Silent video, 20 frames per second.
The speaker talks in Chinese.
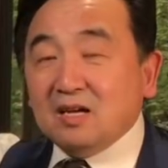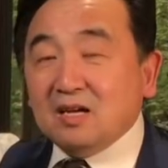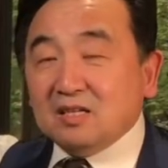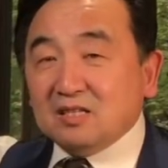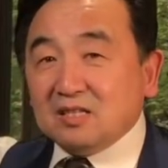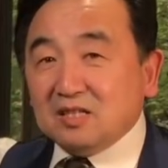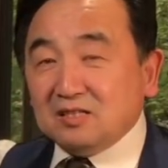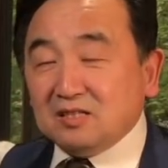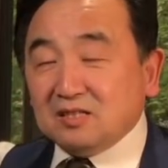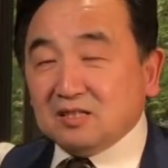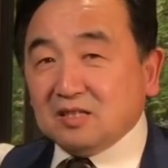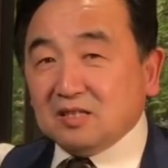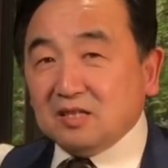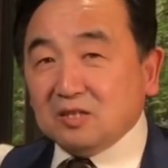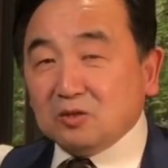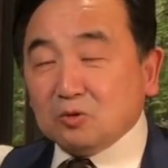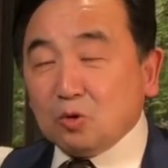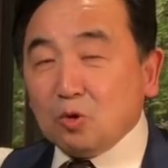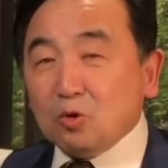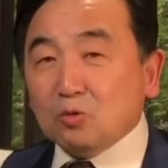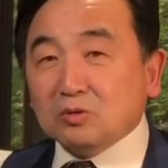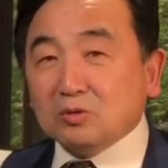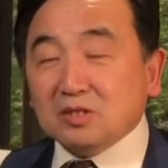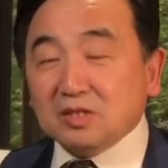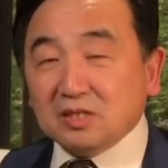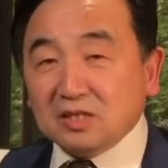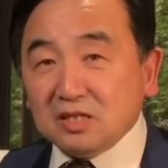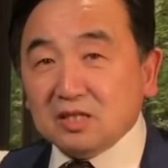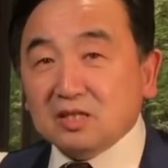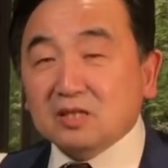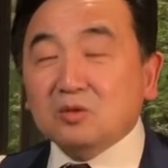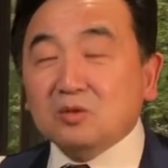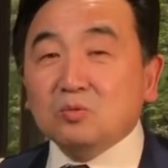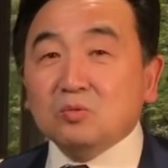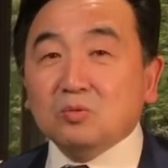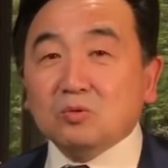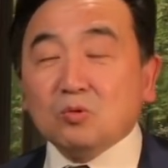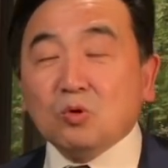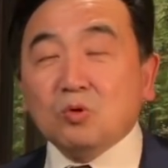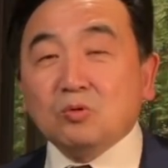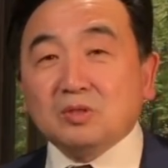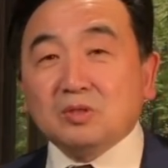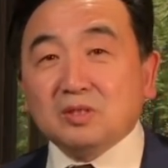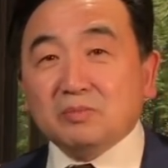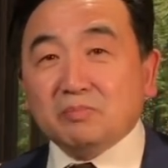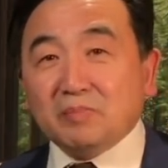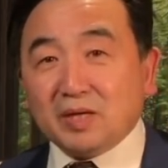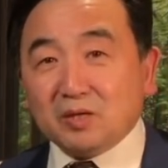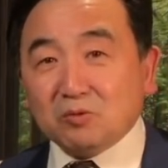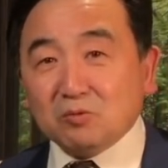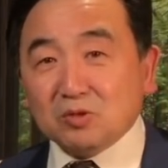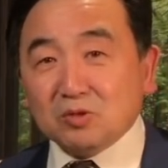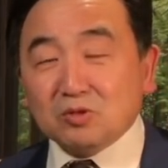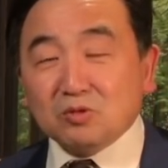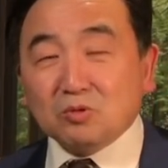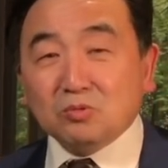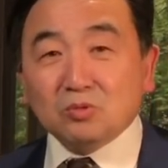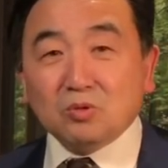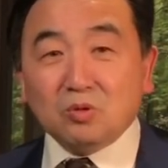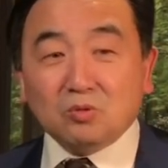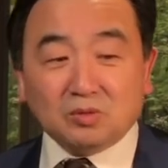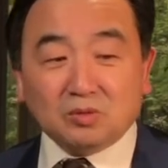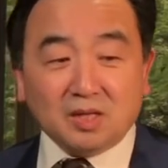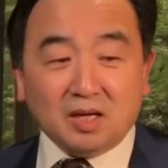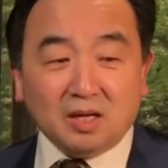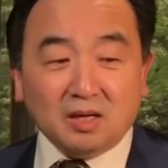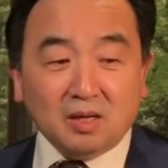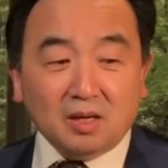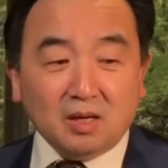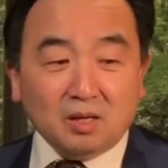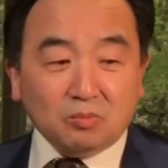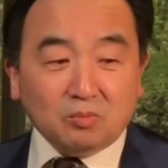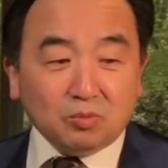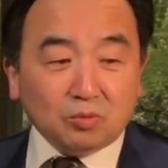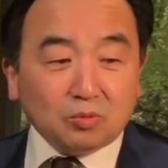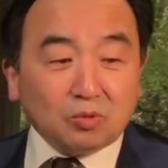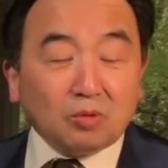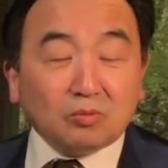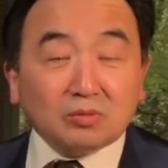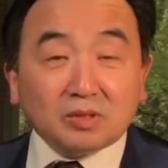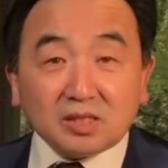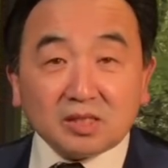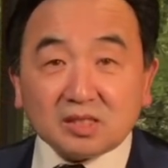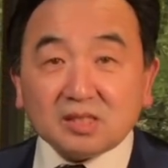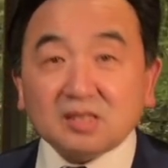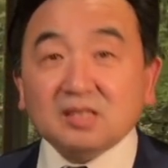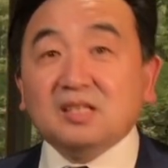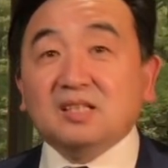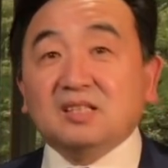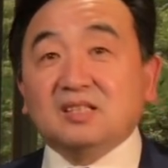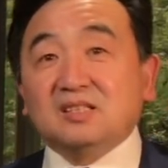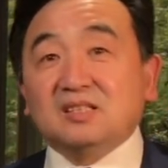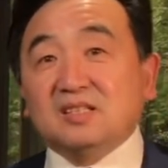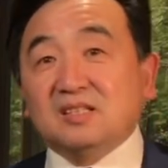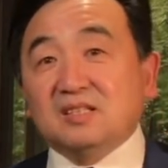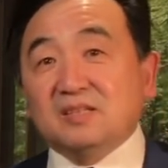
甚至可以控制英控制美国总统的不同的势力的人。